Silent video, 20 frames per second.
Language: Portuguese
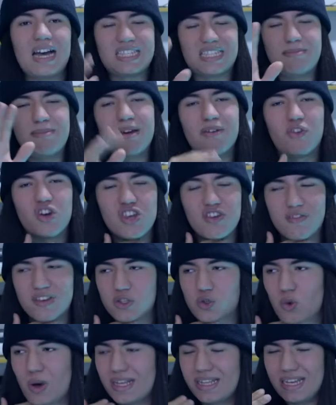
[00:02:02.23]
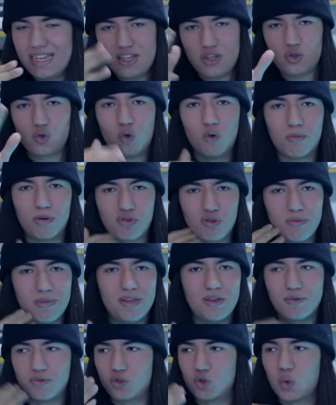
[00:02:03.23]
Ah, se minha voz estiver zoada aí, desculpa, eu tô
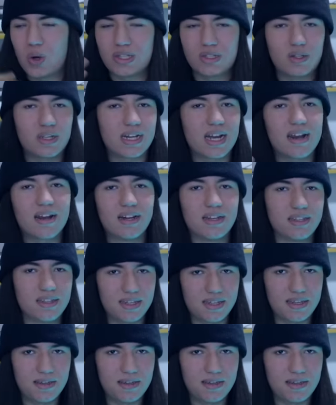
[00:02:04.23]
meio zoado da garganta